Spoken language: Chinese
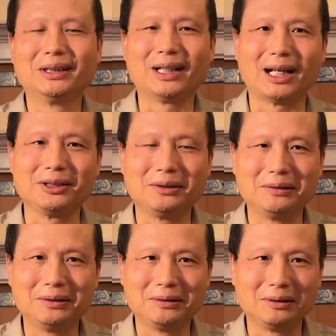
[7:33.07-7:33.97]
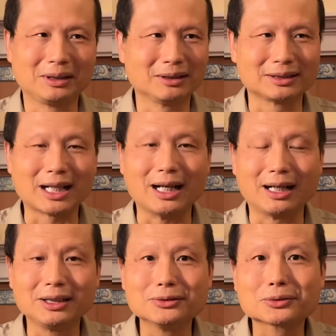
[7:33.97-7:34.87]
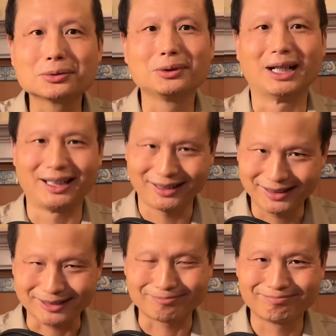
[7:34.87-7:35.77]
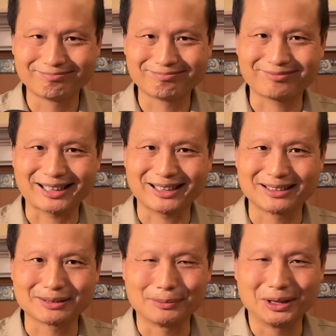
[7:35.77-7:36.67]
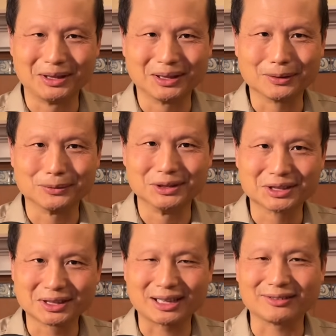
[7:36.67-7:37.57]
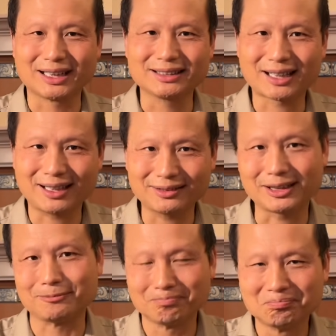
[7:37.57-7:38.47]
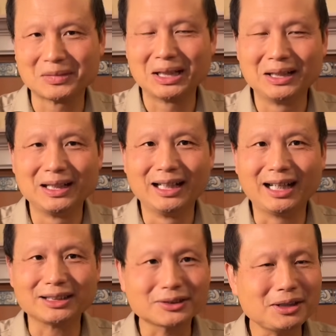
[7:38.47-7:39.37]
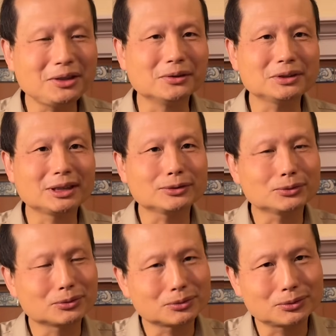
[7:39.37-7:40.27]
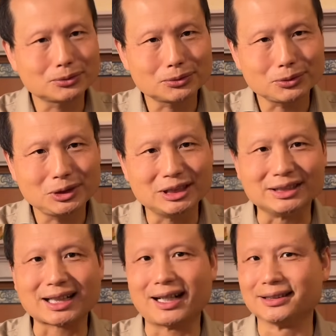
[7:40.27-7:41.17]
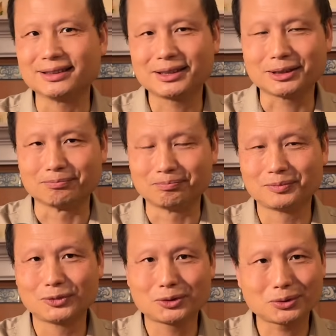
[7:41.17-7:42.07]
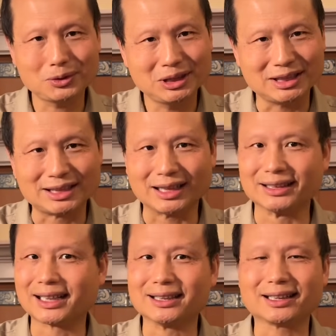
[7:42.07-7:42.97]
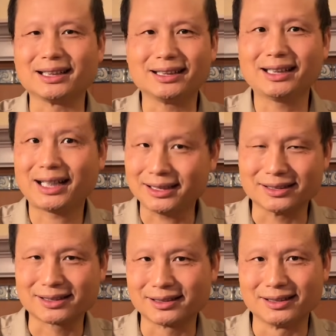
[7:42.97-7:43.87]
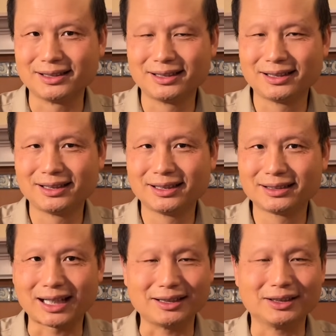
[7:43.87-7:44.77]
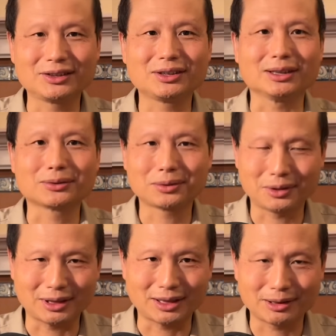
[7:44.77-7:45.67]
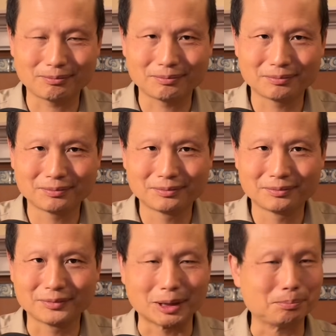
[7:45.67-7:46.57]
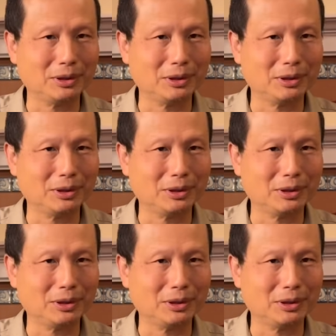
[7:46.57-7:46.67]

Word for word: 啊，一个打印出来的这么一个文字稿来抄的，所以有一些最常见、最简单的汉字，它也写错了啊。